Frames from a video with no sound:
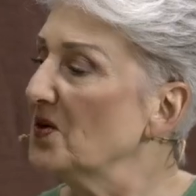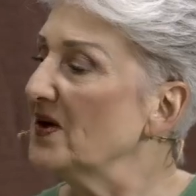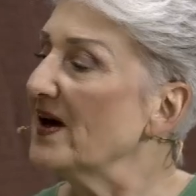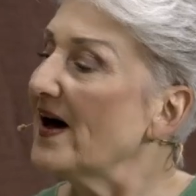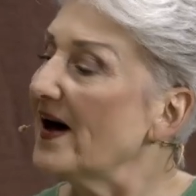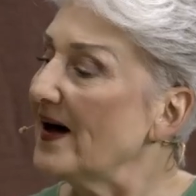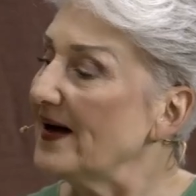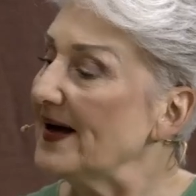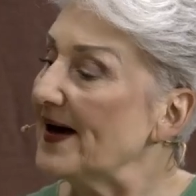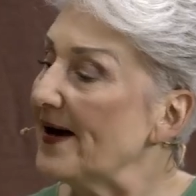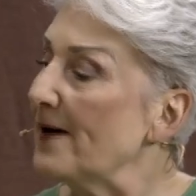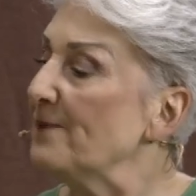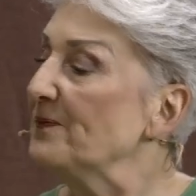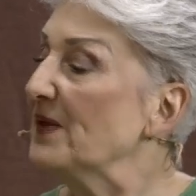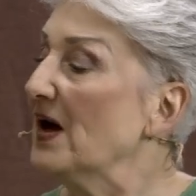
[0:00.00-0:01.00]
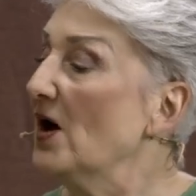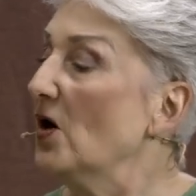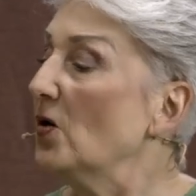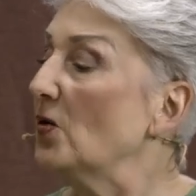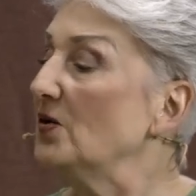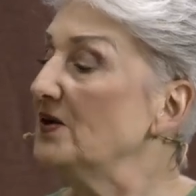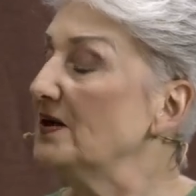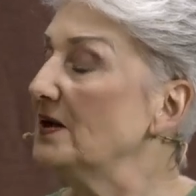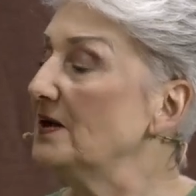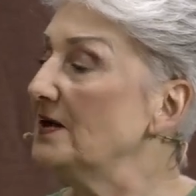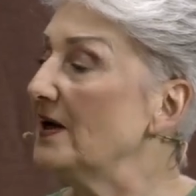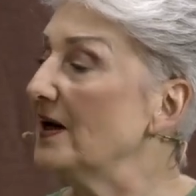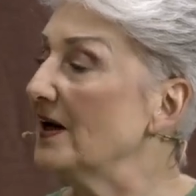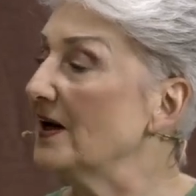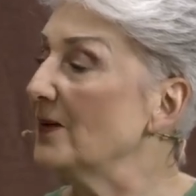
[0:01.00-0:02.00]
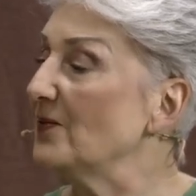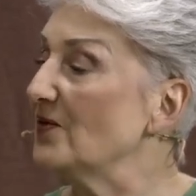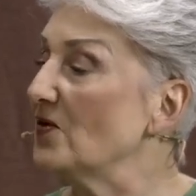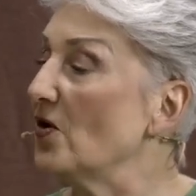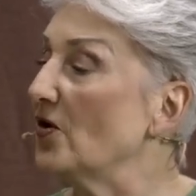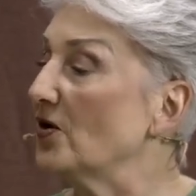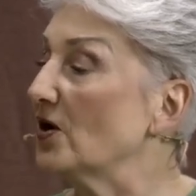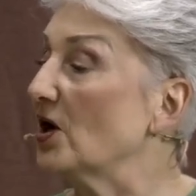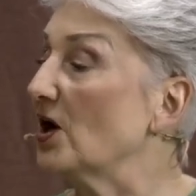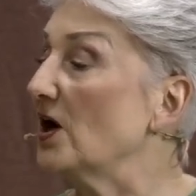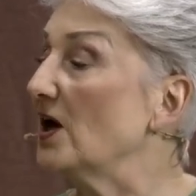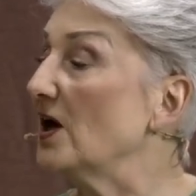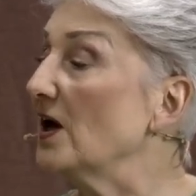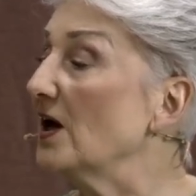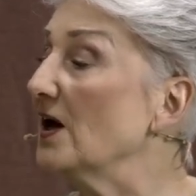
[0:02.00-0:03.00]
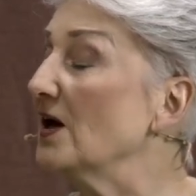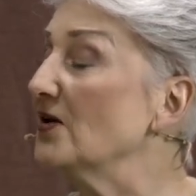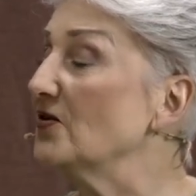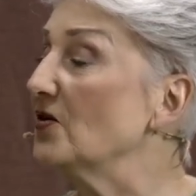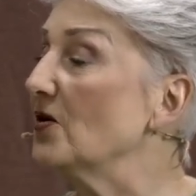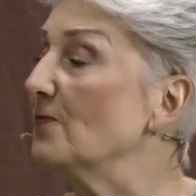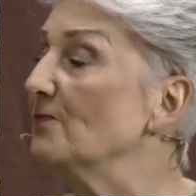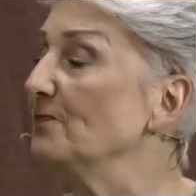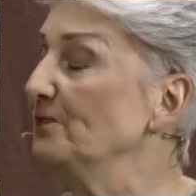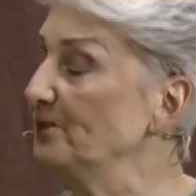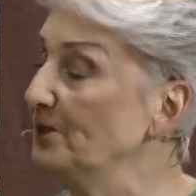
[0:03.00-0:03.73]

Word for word: ja, ja. Und hinterher gibt's noch Käse